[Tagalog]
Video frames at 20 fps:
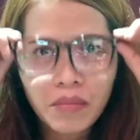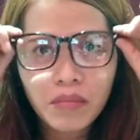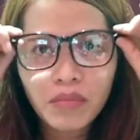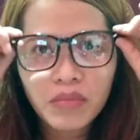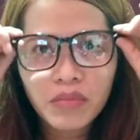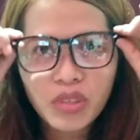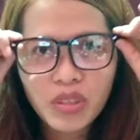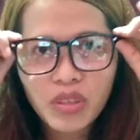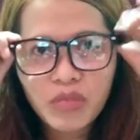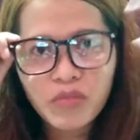
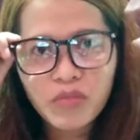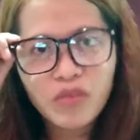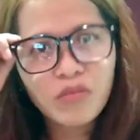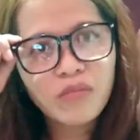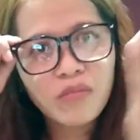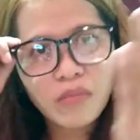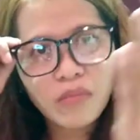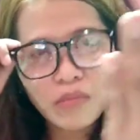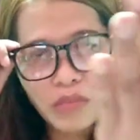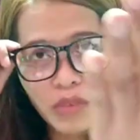So, mag,
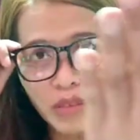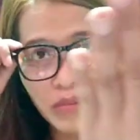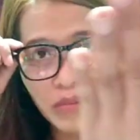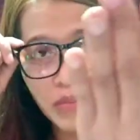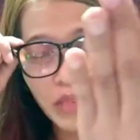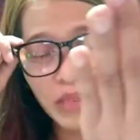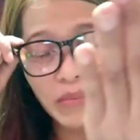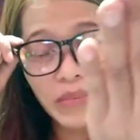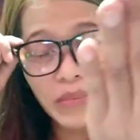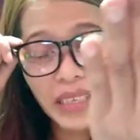mag,
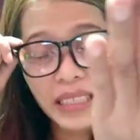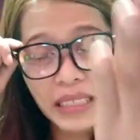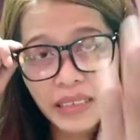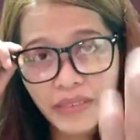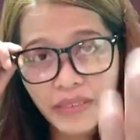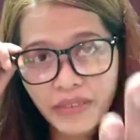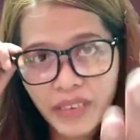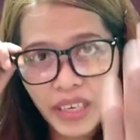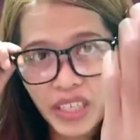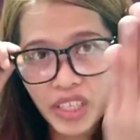mag
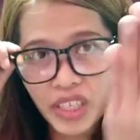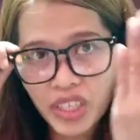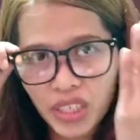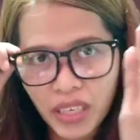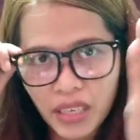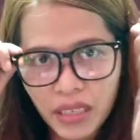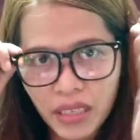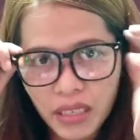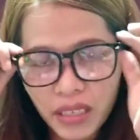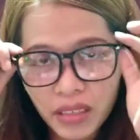magnify
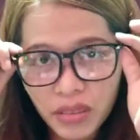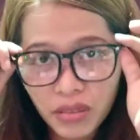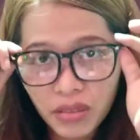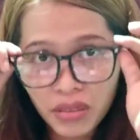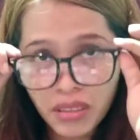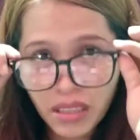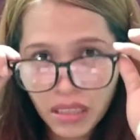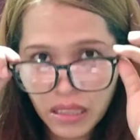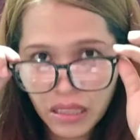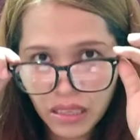siya ng
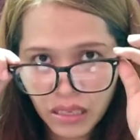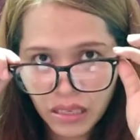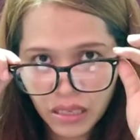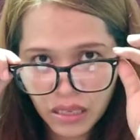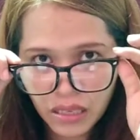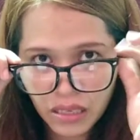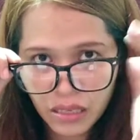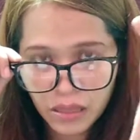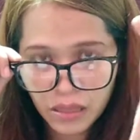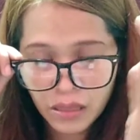konti.
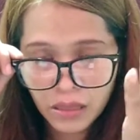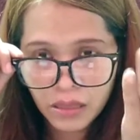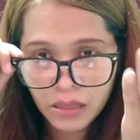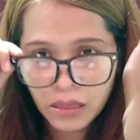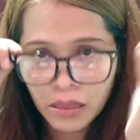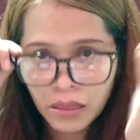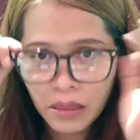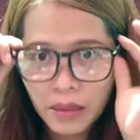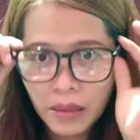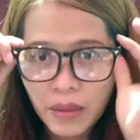
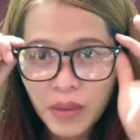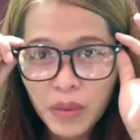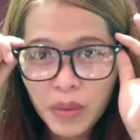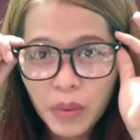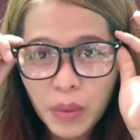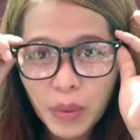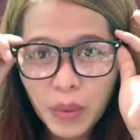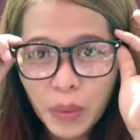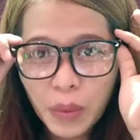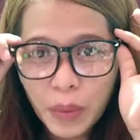
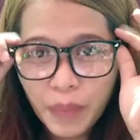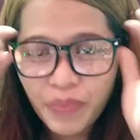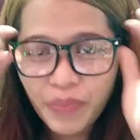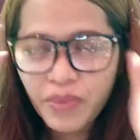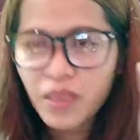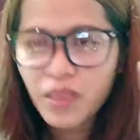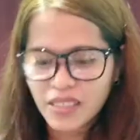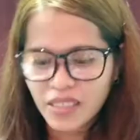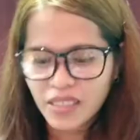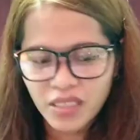Oo.
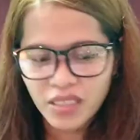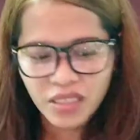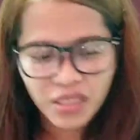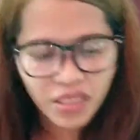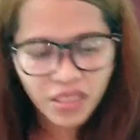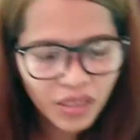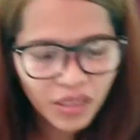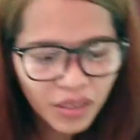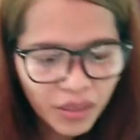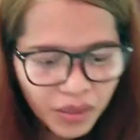So,
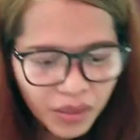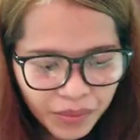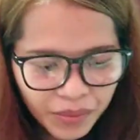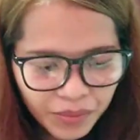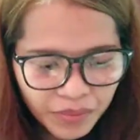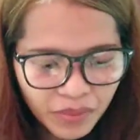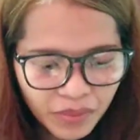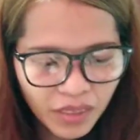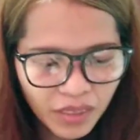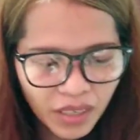
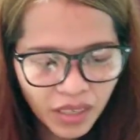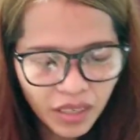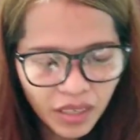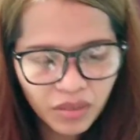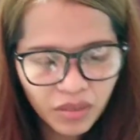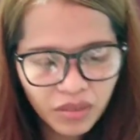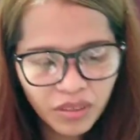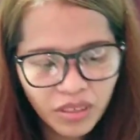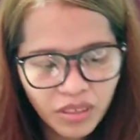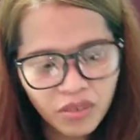
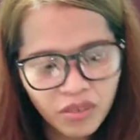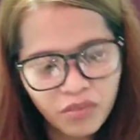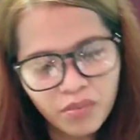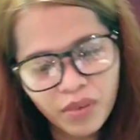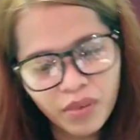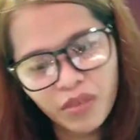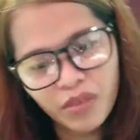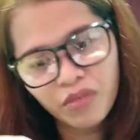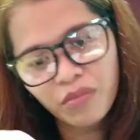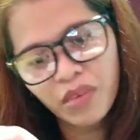ayun, ano pa
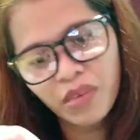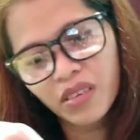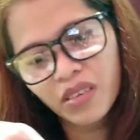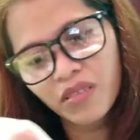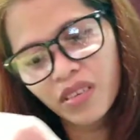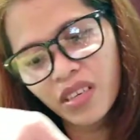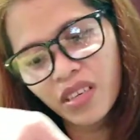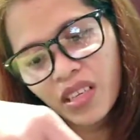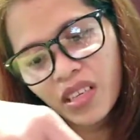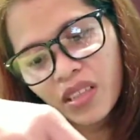yung
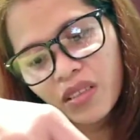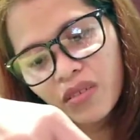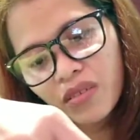meron dito?